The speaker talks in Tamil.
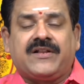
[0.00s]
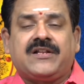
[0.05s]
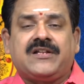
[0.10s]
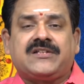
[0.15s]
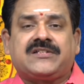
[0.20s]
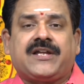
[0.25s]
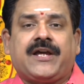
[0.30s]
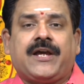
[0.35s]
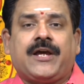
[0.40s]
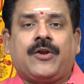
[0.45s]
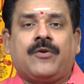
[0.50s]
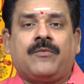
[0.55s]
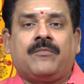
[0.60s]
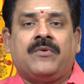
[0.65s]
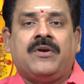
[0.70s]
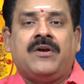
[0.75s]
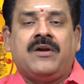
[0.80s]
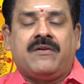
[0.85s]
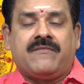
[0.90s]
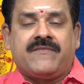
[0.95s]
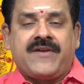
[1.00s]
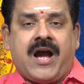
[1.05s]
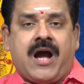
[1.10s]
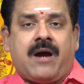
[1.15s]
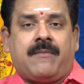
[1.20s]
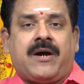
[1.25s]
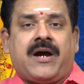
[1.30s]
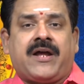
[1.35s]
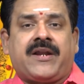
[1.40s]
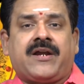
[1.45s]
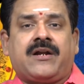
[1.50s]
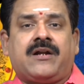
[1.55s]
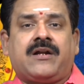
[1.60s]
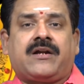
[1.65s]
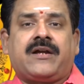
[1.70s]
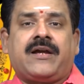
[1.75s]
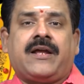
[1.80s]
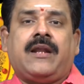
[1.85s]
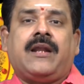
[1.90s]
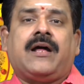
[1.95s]
வந்து சேரும்
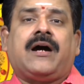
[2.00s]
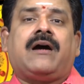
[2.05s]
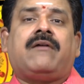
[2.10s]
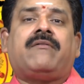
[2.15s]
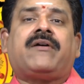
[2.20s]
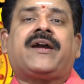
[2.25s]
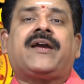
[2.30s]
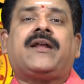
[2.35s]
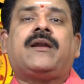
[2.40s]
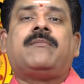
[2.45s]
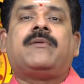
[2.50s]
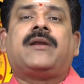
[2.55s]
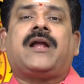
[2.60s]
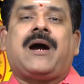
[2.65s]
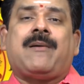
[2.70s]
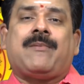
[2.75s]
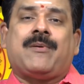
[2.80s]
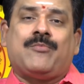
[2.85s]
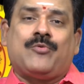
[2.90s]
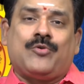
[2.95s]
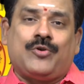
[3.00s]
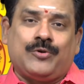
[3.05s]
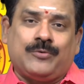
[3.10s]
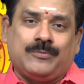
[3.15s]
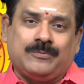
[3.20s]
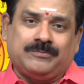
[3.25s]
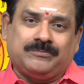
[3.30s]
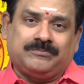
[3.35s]
வியாபாரிகளுக்கு எல்லா வகையிலும் லாபம் உண்டு